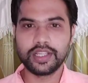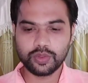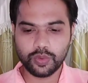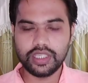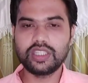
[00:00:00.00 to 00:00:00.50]

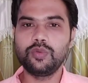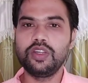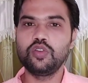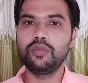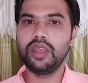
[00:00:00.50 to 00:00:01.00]
तो इस
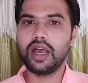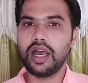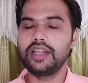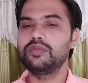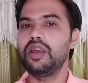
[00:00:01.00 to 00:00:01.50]
वीडियो में
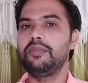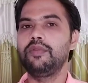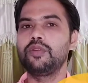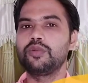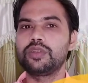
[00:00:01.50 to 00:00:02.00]
आज मैं आप
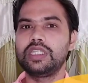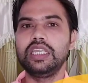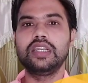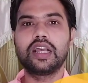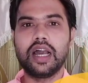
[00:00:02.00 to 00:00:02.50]
लोग को
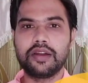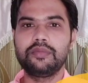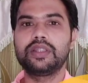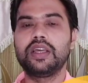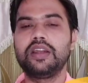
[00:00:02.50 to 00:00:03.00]
तीन
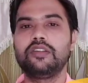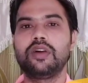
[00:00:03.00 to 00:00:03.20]
कारण बताने